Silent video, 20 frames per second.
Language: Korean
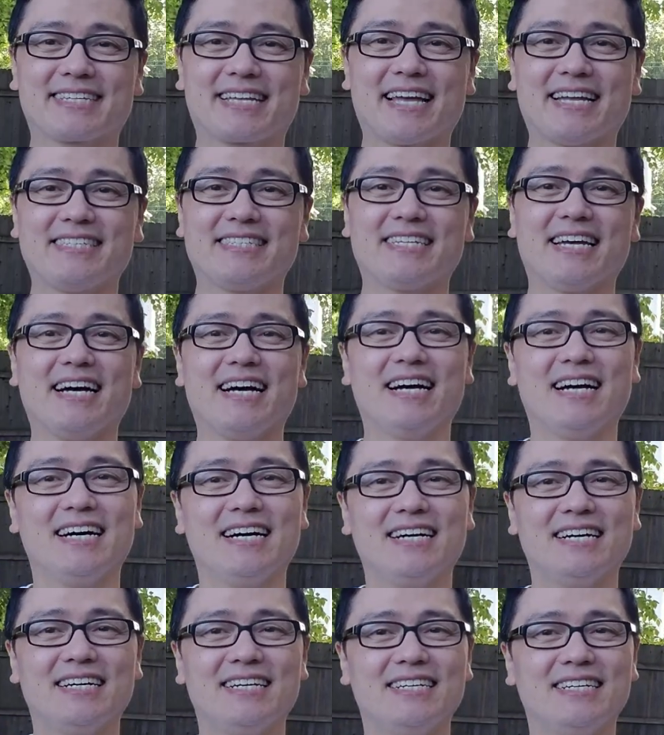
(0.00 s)

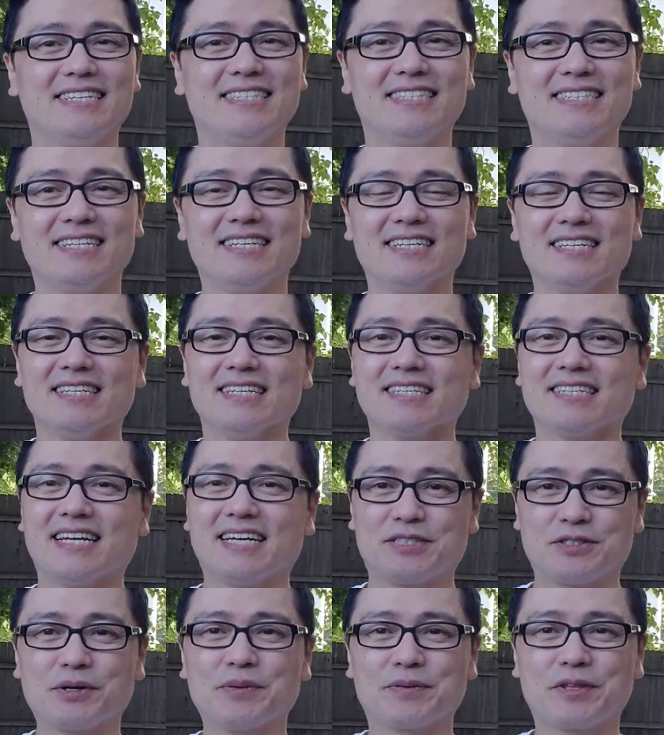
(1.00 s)
괜찮 예
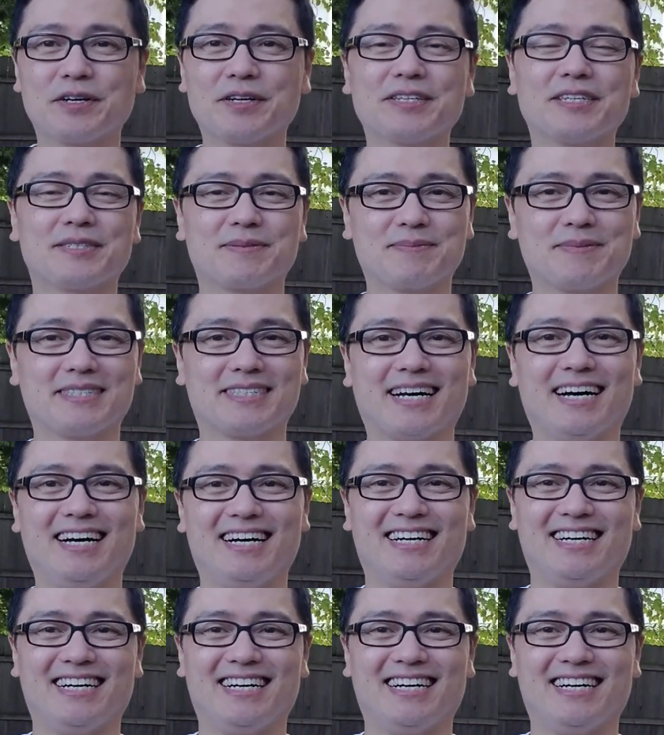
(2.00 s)
조금 떨어졌습니다